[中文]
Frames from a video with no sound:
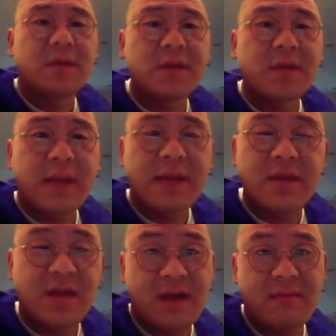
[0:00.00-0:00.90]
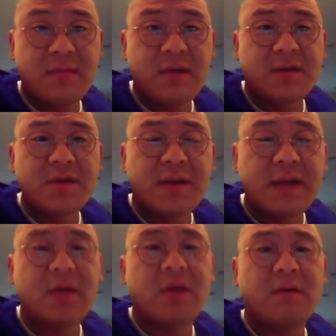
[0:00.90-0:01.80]
等着你来填，等着你
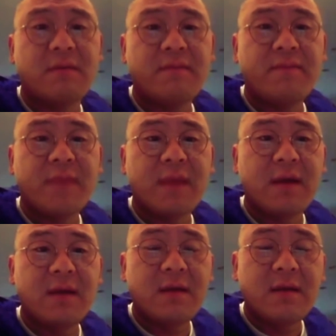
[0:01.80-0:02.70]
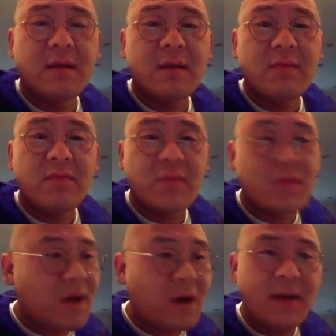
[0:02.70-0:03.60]
来跳啊！你
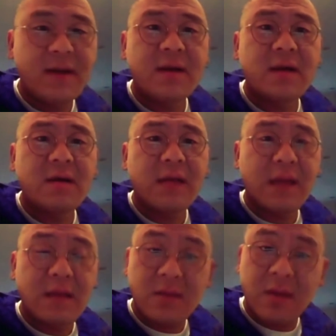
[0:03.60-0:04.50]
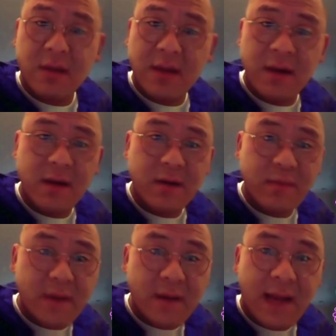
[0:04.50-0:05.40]
跳完这坑里，你跳在坑里头
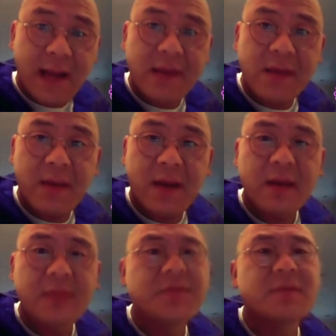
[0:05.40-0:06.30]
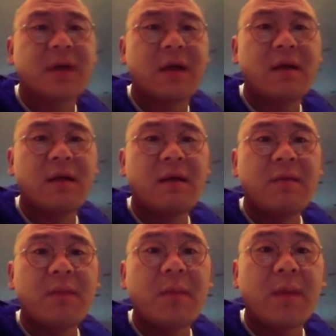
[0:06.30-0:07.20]
没人拉你一把，很正常，
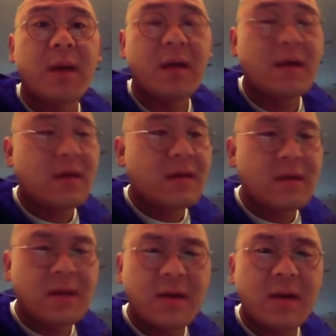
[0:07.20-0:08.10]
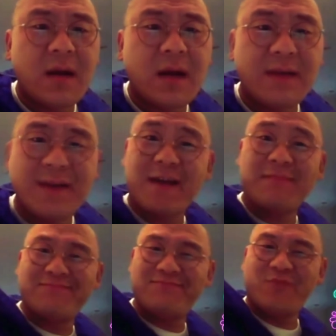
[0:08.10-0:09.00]
明白吗？你跳坑了，大
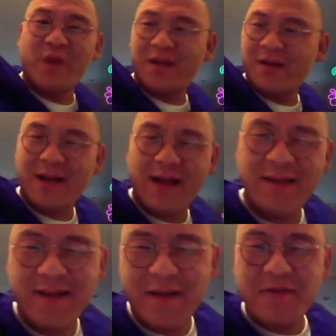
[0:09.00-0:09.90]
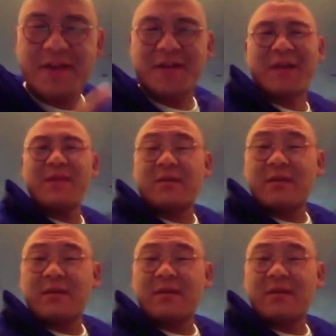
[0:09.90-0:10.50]
家嗯围着坑看一下，哎，那傻逼